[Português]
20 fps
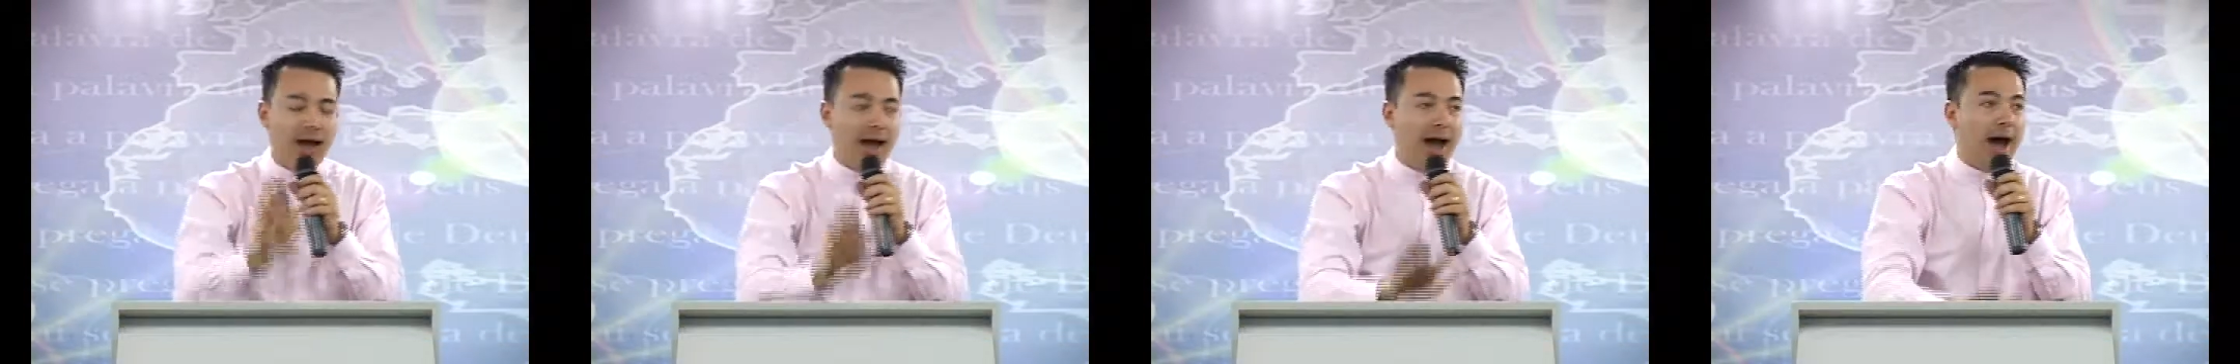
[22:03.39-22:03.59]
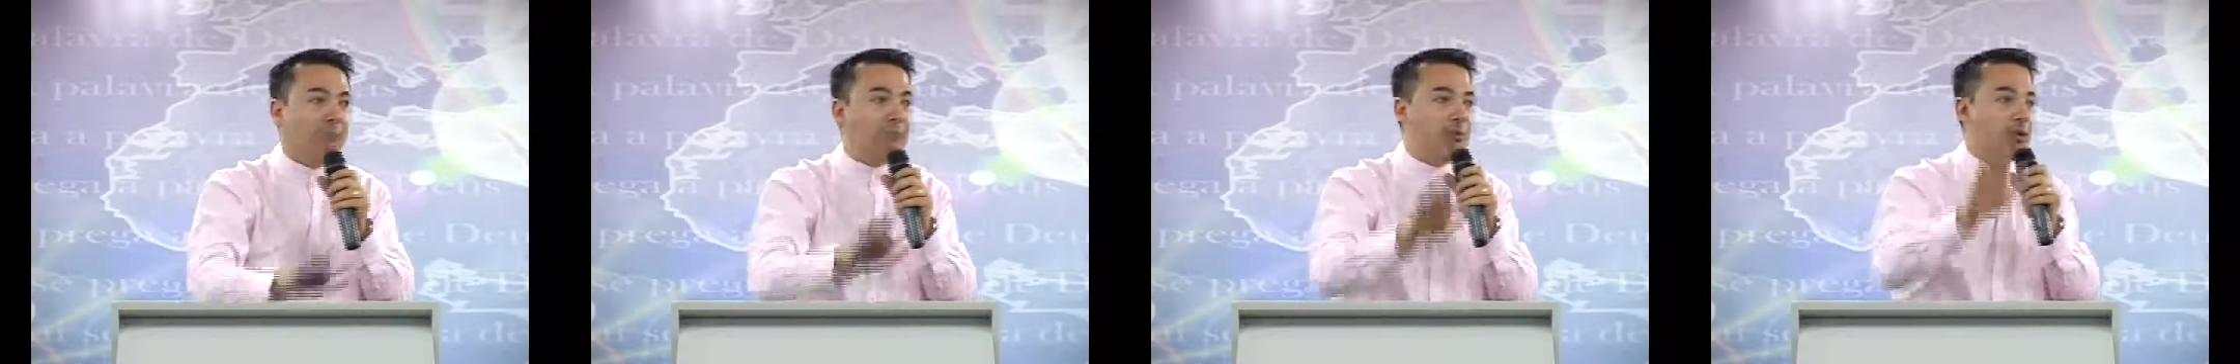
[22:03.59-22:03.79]

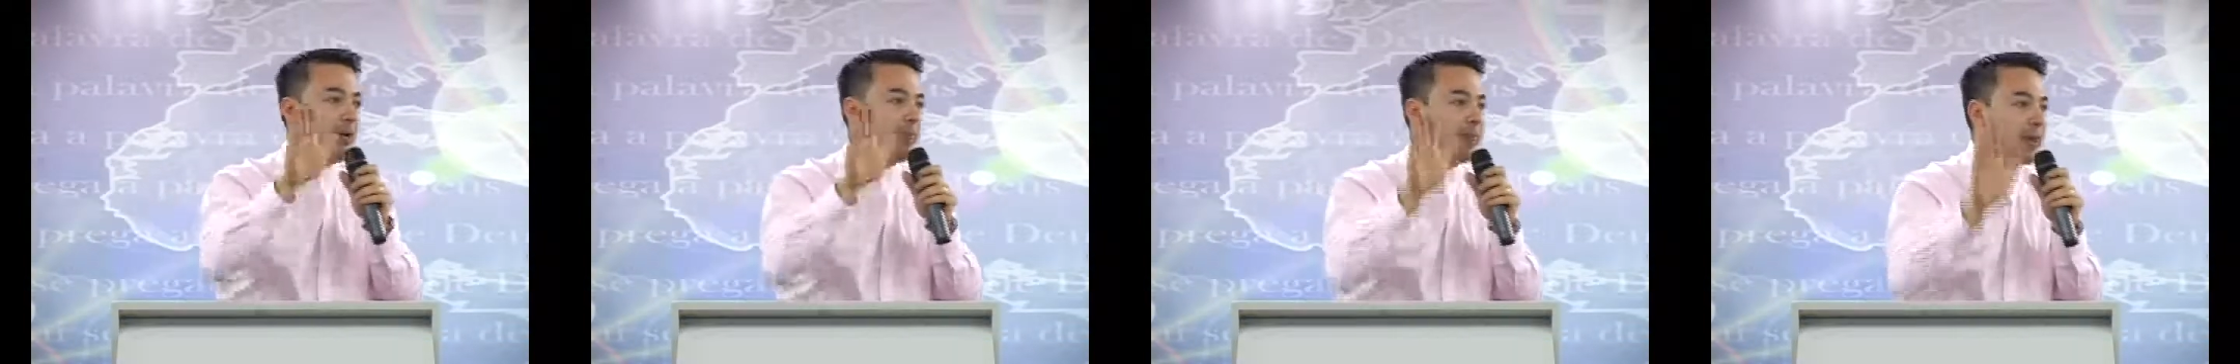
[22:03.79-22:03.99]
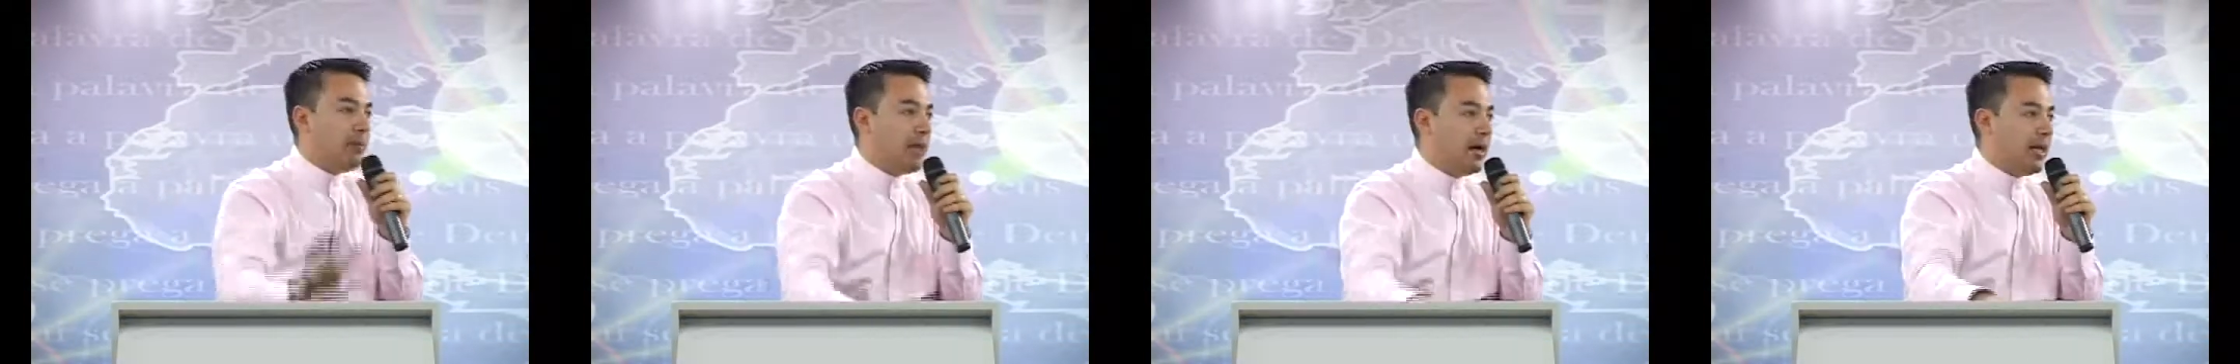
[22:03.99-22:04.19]
à
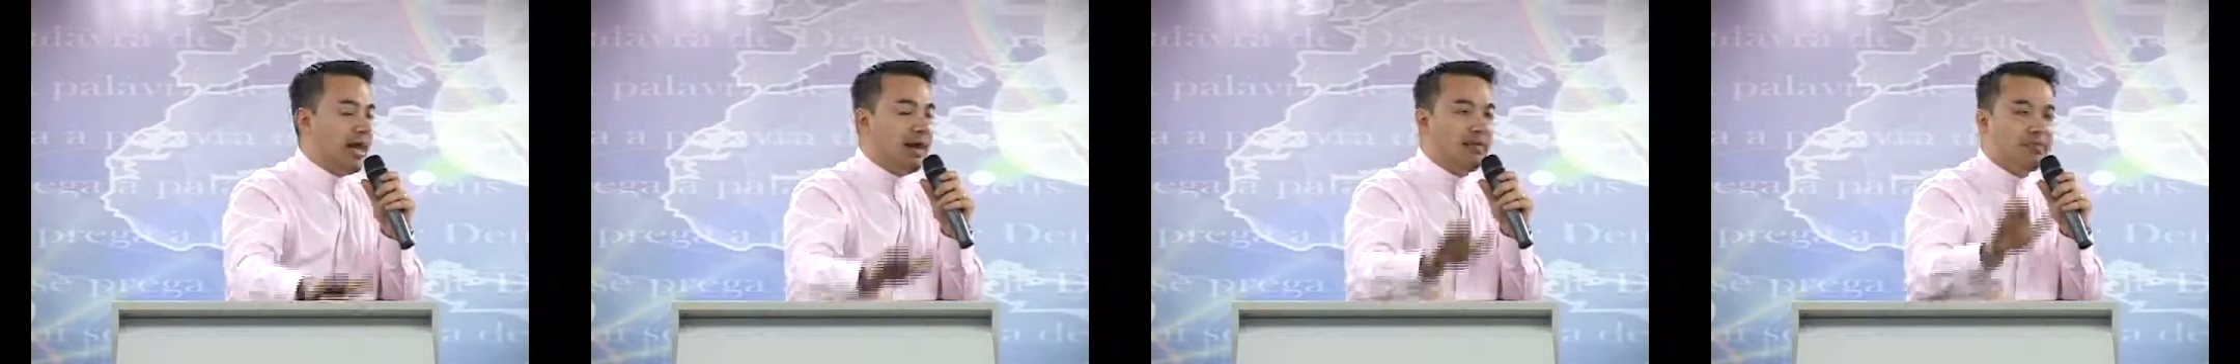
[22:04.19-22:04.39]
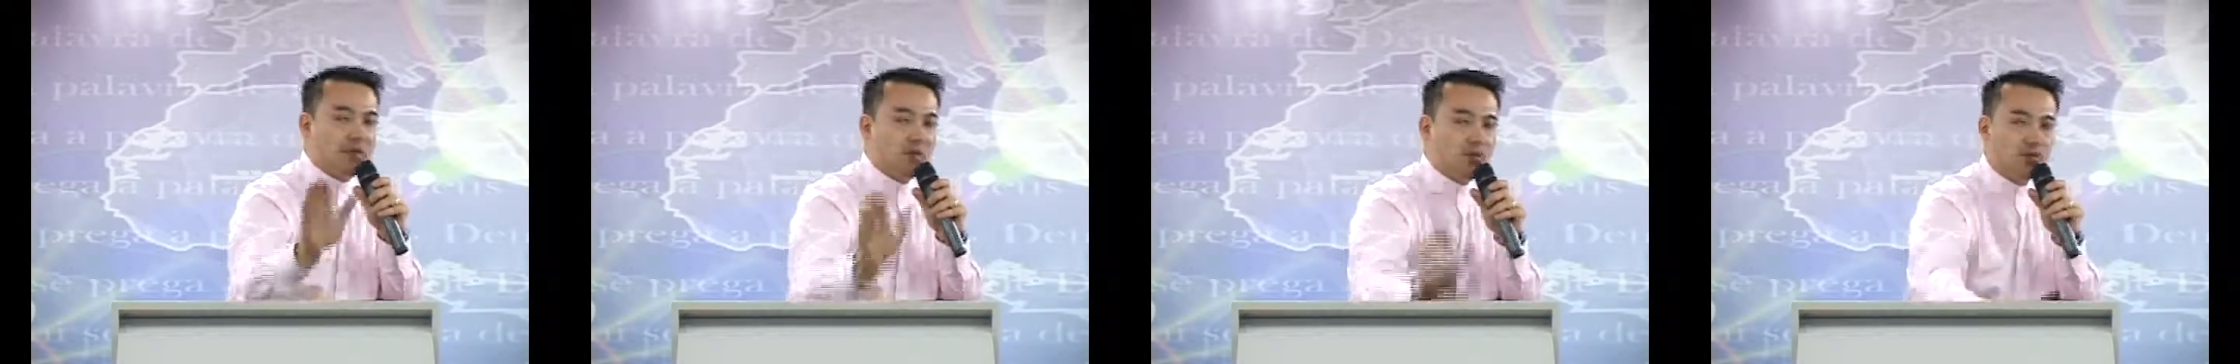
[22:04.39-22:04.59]
própria
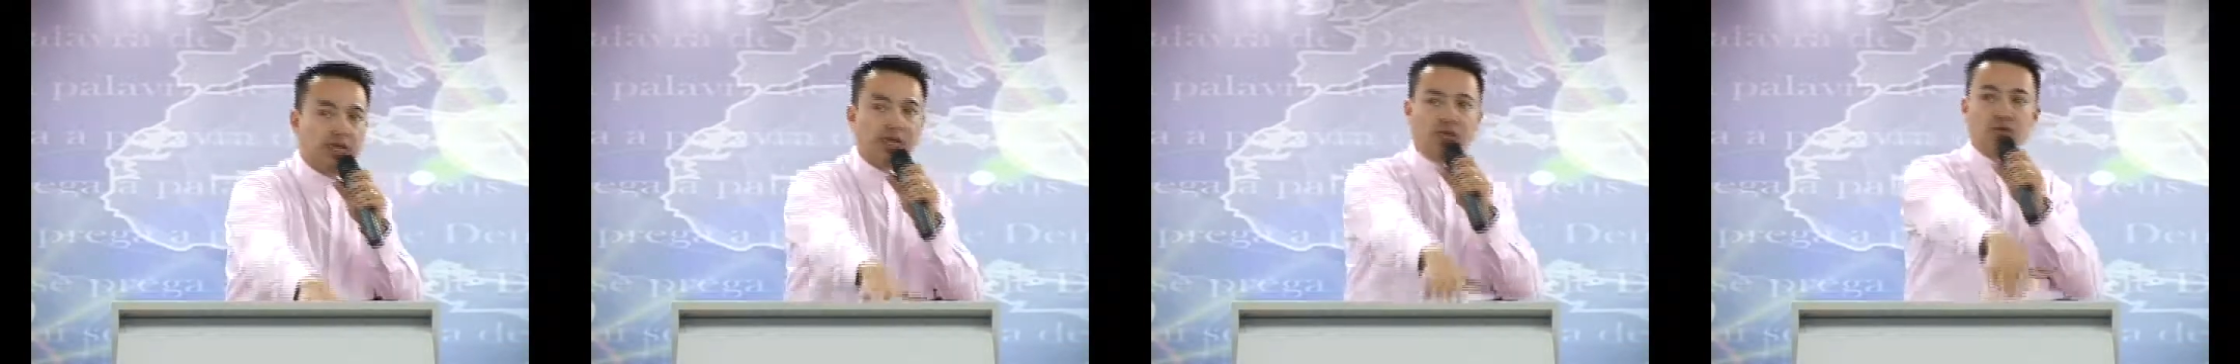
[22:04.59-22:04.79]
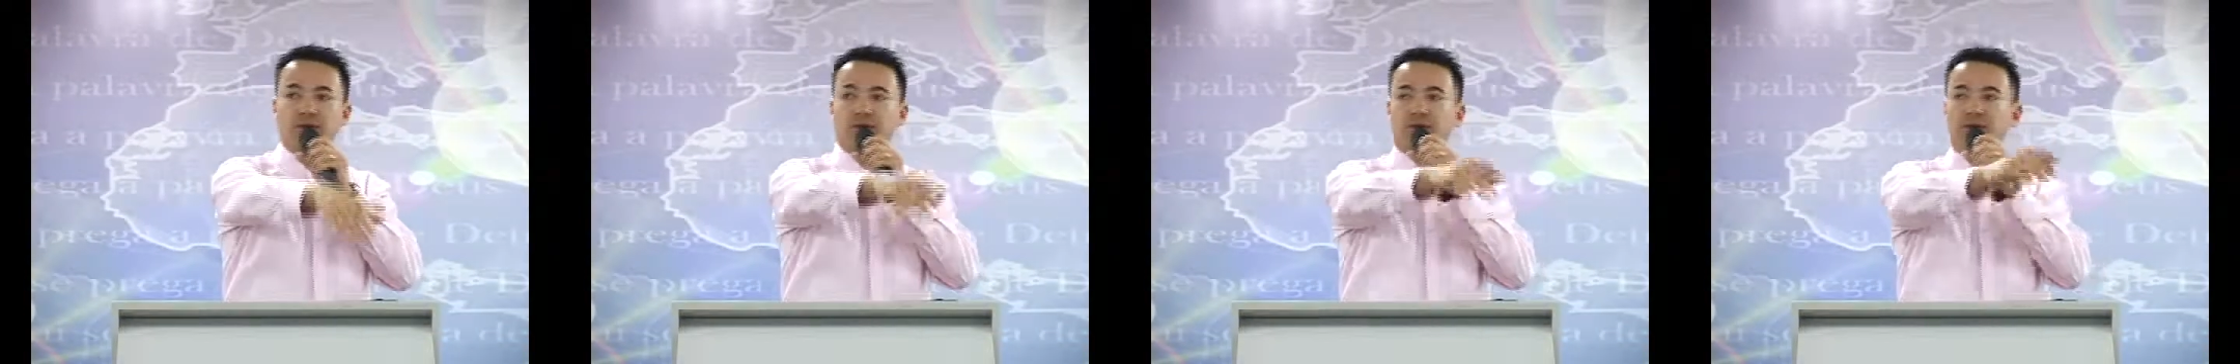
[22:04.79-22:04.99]
palavra do
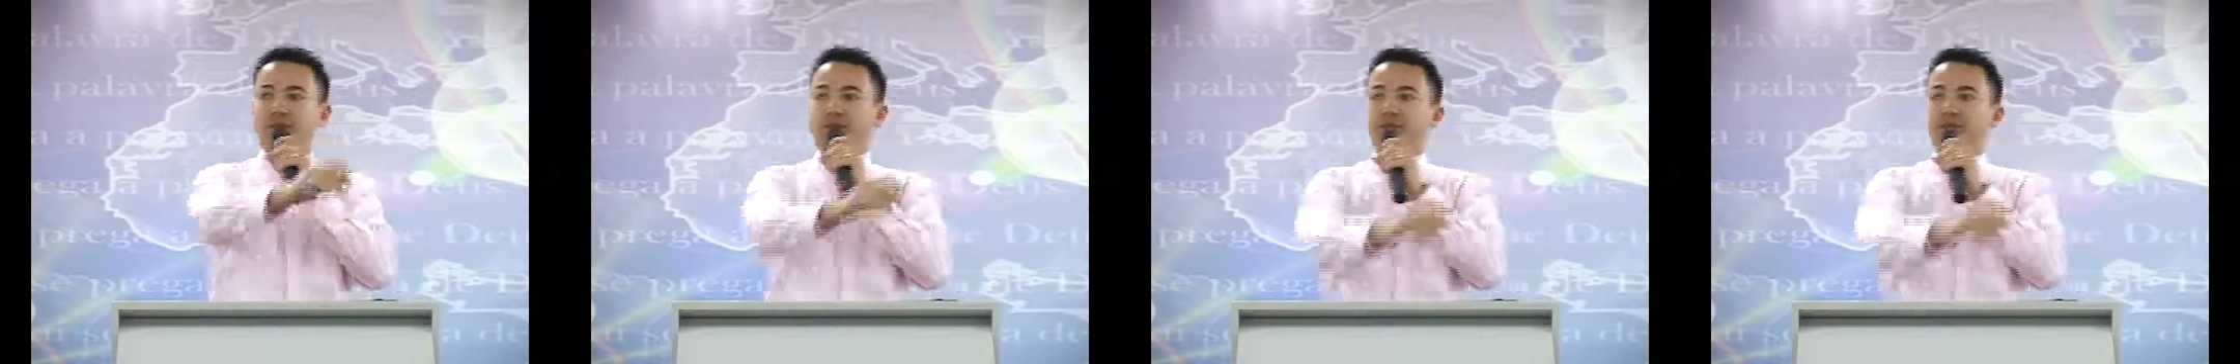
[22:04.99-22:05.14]
Senhor.